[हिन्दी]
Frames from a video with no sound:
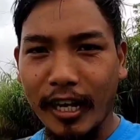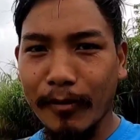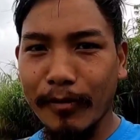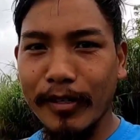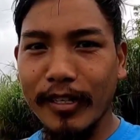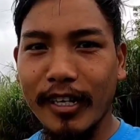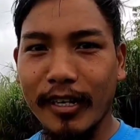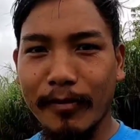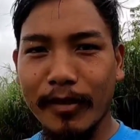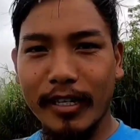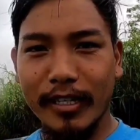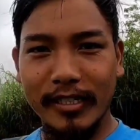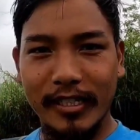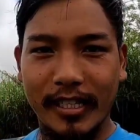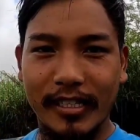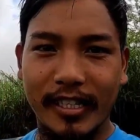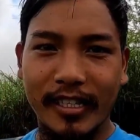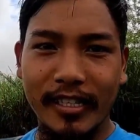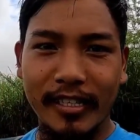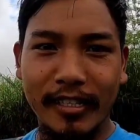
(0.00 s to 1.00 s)
अभी हमारा
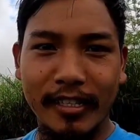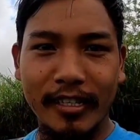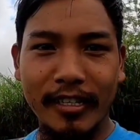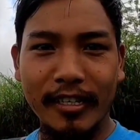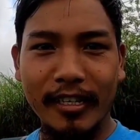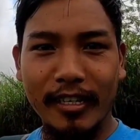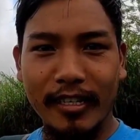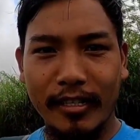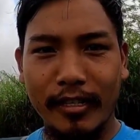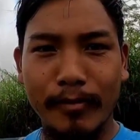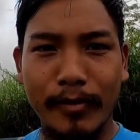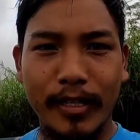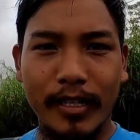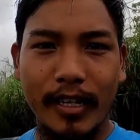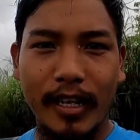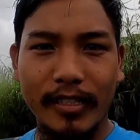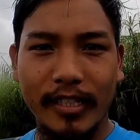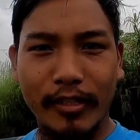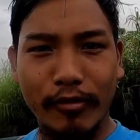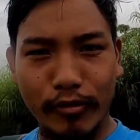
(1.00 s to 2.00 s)
साथ है
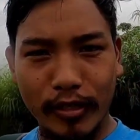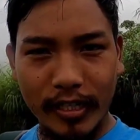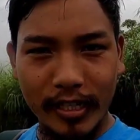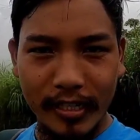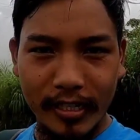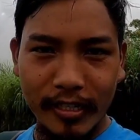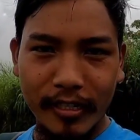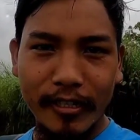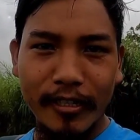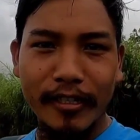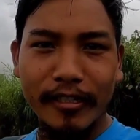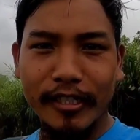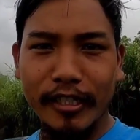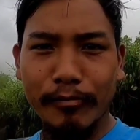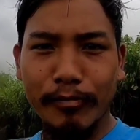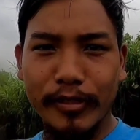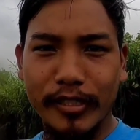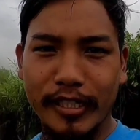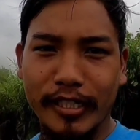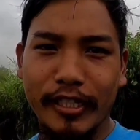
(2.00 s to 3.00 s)
हमारा अतः ने
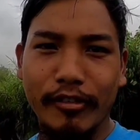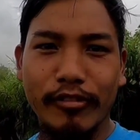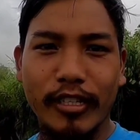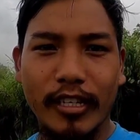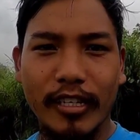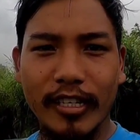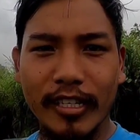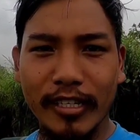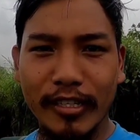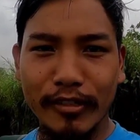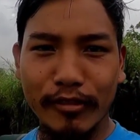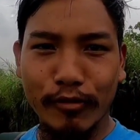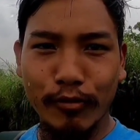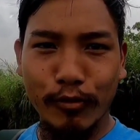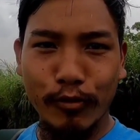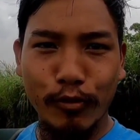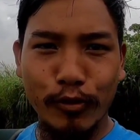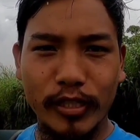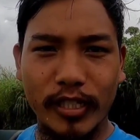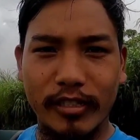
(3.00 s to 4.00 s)
जी पी सी का
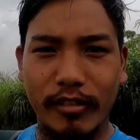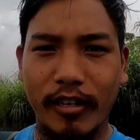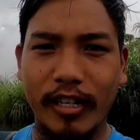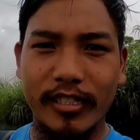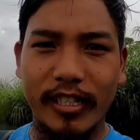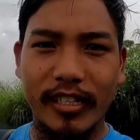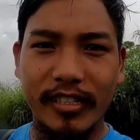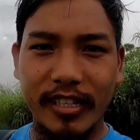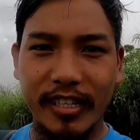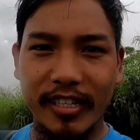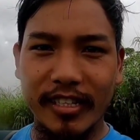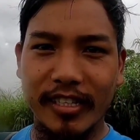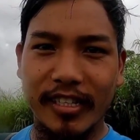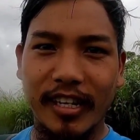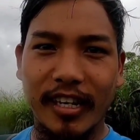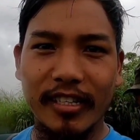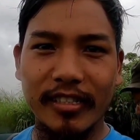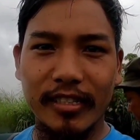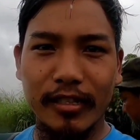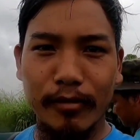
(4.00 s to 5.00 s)
तो उससे थोड़ा जानते हैं
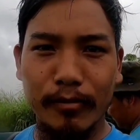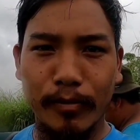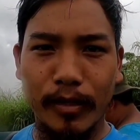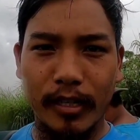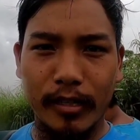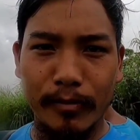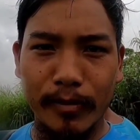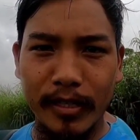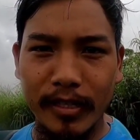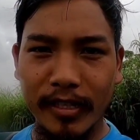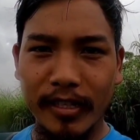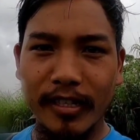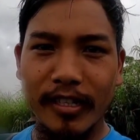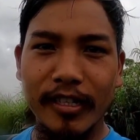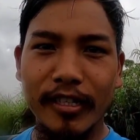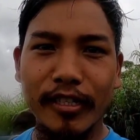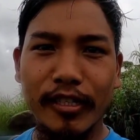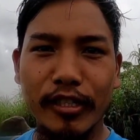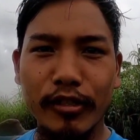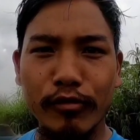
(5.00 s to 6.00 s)
कि आज का बारे में
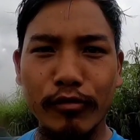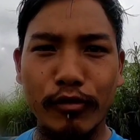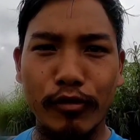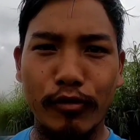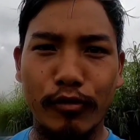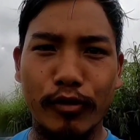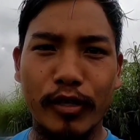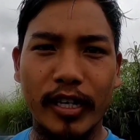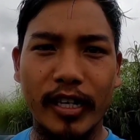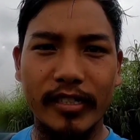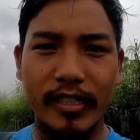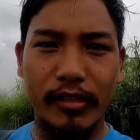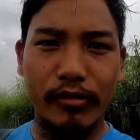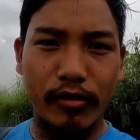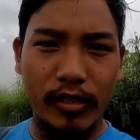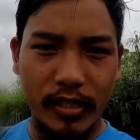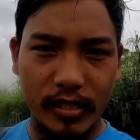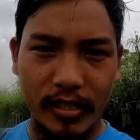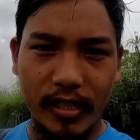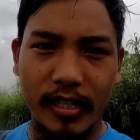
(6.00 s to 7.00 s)
क्यों और कैसे
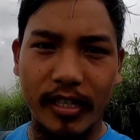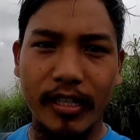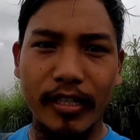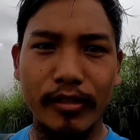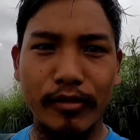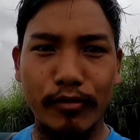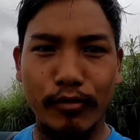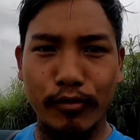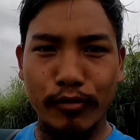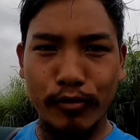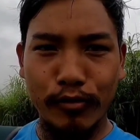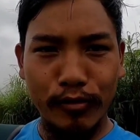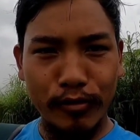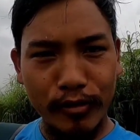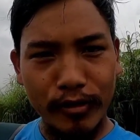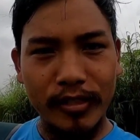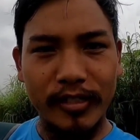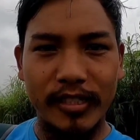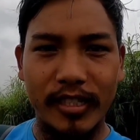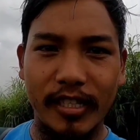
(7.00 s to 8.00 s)
हुआ जाता है तो
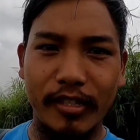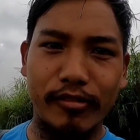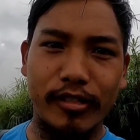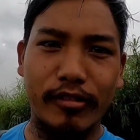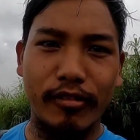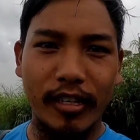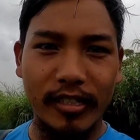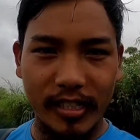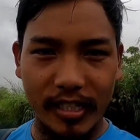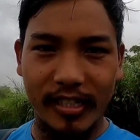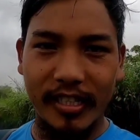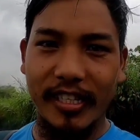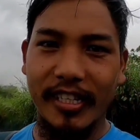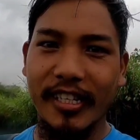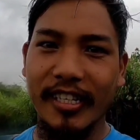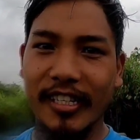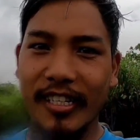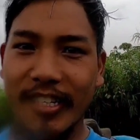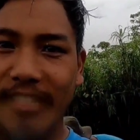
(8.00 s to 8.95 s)
चलिए उसे थोड़ा जानते हैं